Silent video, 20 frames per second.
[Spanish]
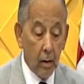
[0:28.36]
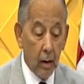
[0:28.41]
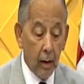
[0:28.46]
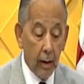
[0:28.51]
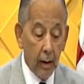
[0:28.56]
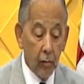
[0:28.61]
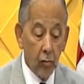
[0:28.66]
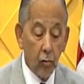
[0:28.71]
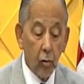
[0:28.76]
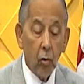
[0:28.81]

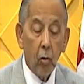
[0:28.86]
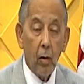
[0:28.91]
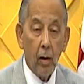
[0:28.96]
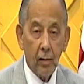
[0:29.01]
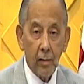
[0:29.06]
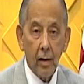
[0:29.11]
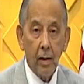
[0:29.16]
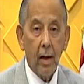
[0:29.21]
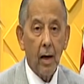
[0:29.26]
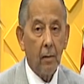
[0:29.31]
Eso lo
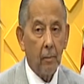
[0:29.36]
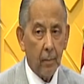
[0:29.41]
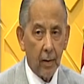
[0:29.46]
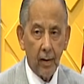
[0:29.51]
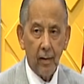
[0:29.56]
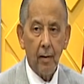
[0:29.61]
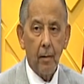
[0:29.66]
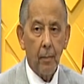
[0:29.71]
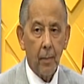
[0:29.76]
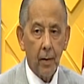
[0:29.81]
hacen las
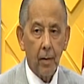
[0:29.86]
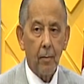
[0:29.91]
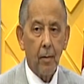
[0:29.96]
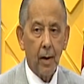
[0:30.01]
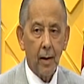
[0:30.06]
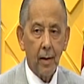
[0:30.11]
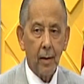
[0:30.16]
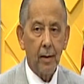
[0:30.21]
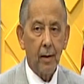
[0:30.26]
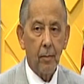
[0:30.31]
empresas
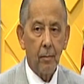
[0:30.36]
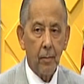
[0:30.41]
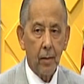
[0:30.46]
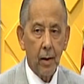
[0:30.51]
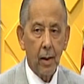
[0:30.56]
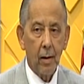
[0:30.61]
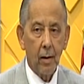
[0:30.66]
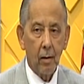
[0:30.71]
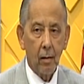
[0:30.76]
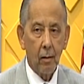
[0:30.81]
privadas
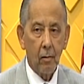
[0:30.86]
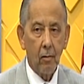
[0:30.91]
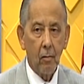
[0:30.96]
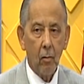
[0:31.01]
también.